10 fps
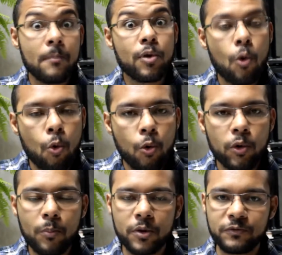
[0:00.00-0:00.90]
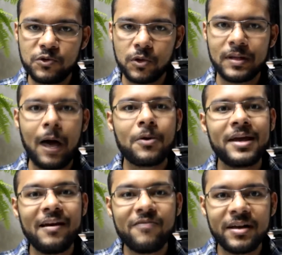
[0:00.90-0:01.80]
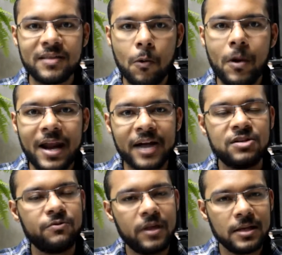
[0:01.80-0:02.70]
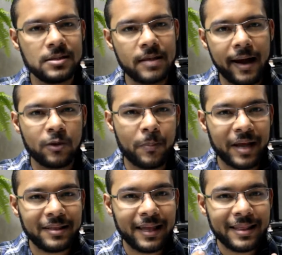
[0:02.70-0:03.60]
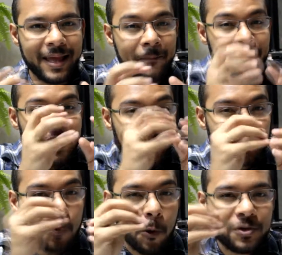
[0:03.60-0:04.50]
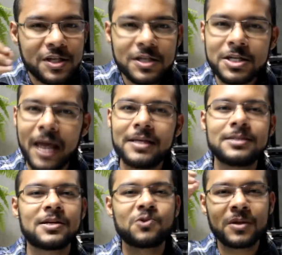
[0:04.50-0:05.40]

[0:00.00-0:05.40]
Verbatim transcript: procura um profissional que ele vai ter um olhar diferenciado para entender as contingências,